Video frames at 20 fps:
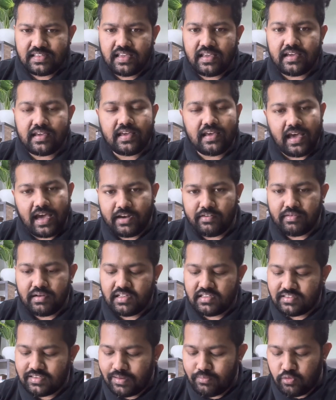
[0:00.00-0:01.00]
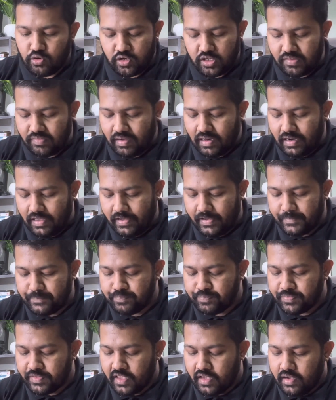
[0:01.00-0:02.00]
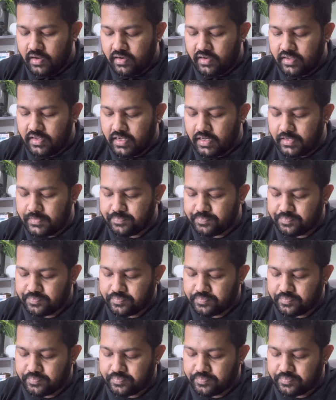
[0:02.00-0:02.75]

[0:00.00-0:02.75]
यही है कि एनुअल एग्जाम होने वाला है ठीक है ना